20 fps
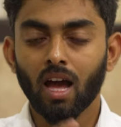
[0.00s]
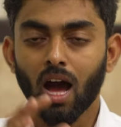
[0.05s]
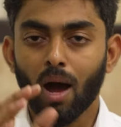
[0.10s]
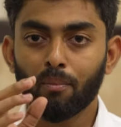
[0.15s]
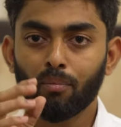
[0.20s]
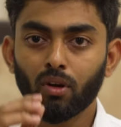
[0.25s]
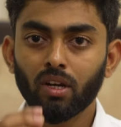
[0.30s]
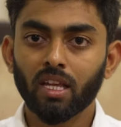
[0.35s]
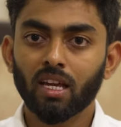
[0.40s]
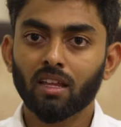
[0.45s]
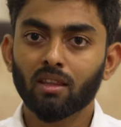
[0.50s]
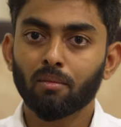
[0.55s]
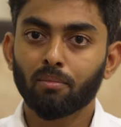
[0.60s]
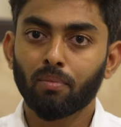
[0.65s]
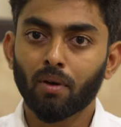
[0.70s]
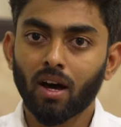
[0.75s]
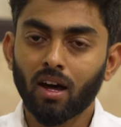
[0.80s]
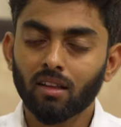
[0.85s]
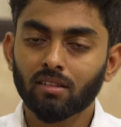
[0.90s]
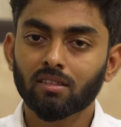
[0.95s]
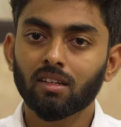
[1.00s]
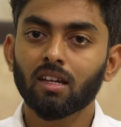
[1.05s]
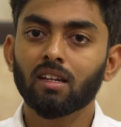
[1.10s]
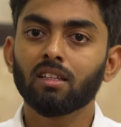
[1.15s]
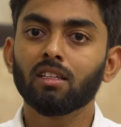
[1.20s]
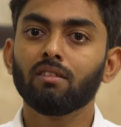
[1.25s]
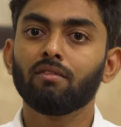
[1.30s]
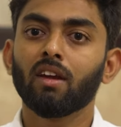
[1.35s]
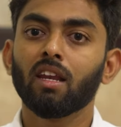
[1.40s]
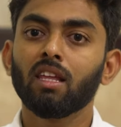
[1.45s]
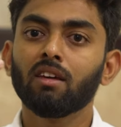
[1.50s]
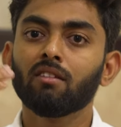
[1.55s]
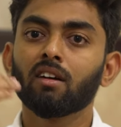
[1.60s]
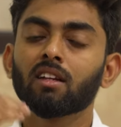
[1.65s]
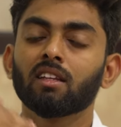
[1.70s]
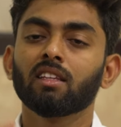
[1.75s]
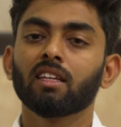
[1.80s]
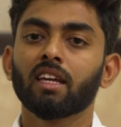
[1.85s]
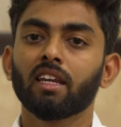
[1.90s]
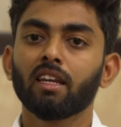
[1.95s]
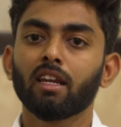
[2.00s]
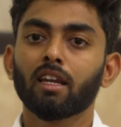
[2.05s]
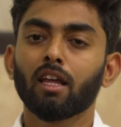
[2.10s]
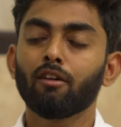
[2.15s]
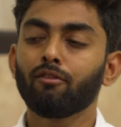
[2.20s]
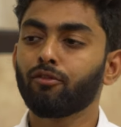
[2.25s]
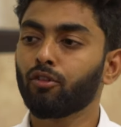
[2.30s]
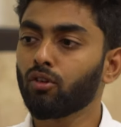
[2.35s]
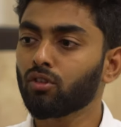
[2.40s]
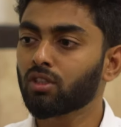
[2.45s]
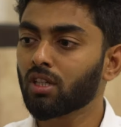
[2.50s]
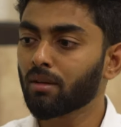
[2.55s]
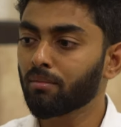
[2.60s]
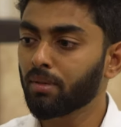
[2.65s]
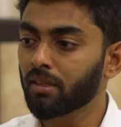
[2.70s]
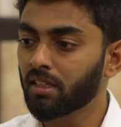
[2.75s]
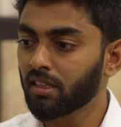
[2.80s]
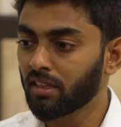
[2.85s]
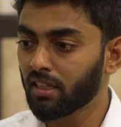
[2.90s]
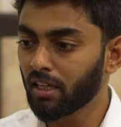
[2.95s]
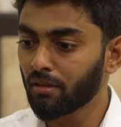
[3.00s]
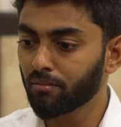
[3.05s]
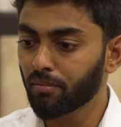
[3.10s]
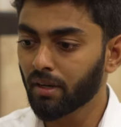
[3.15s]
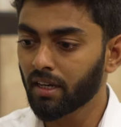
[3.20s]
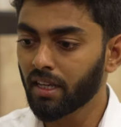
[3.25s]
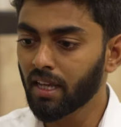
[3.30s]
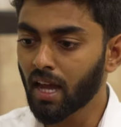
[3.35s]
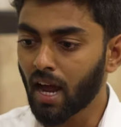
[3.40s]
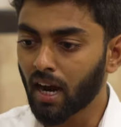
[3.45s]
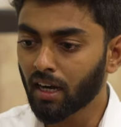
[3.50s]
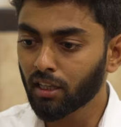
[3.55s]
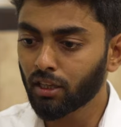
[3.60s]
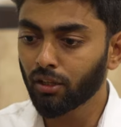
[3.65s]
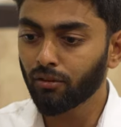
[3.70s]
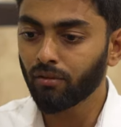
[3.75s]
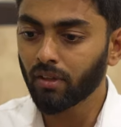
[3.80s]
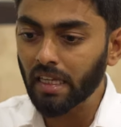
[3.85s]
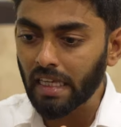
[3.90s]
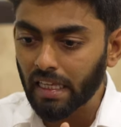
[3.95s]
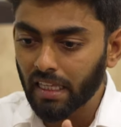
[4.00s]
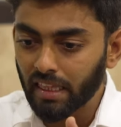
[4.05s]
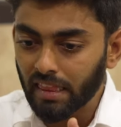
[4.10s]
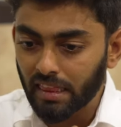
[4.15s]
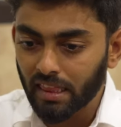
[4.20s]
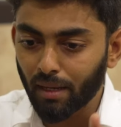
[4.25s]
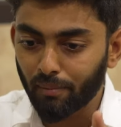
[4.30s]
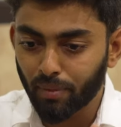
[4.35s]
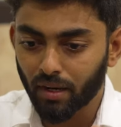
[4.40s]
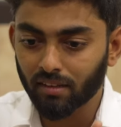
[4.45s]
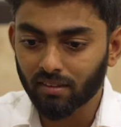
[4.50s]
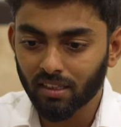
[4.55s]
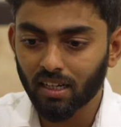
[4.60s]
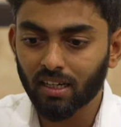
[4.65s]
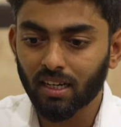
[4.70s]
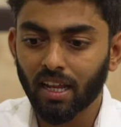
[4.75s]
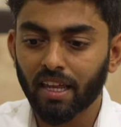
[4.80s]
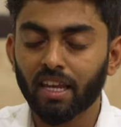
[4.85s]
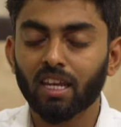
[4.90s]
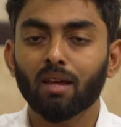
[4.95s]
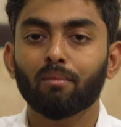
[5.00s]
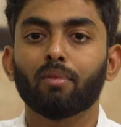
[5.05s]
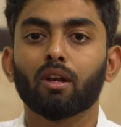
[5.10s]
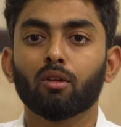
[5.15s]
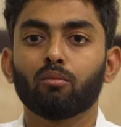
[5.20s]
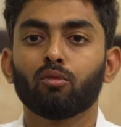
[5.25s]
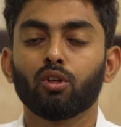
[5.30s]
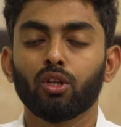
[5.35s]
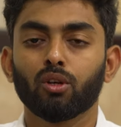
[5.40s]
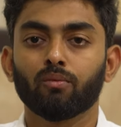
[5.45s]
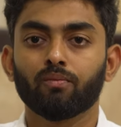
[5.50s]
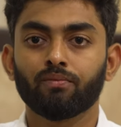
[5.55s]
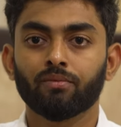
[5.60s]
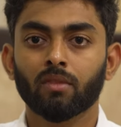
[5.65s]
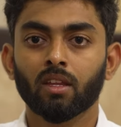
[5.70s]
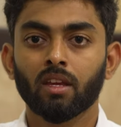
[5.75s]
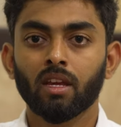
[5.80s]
அப்போ நீங்கள் அந்த பாஸ்ட்லேருந்து வெளியே வர்றதுக்கு என்னென்னா ஃப்யூச்சரை பற்றி திங்க் பண்ணி அடுத்து இந்த ப்ரெசண்ட்டில் என்ன பண்ண முடியும்